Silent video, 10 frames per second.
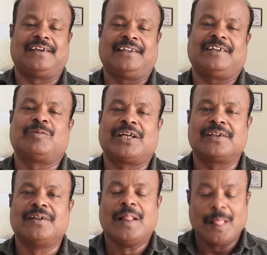ஏற்றுக்க
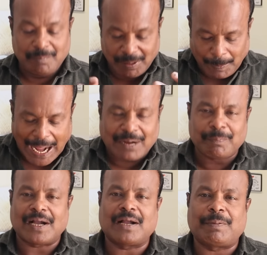முடியாது பட்
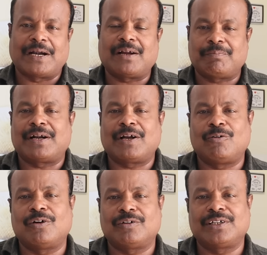பார்க்க பார்க்க பழக
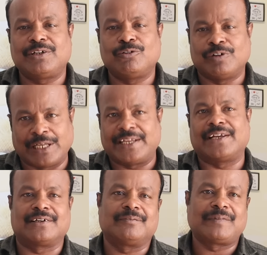பழக உங்களுக்கு வந்து யூ
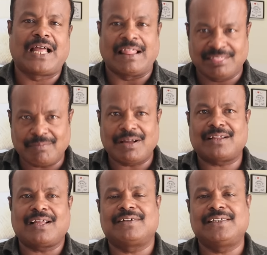லைக் இட் அந்த
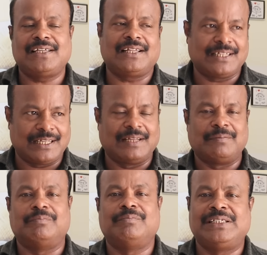மாதிரி தான் வந்து அந்த
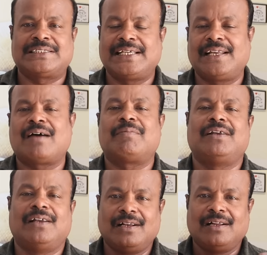மீசை
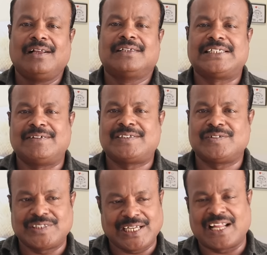இல்லாமல் சின்ன
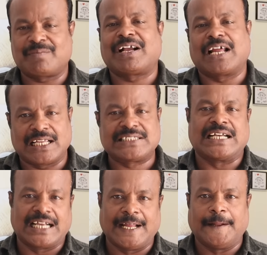வயசு விஜய் எல்லாருமே
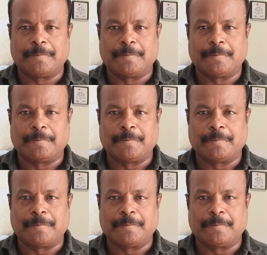கலாய்ச்சாங்க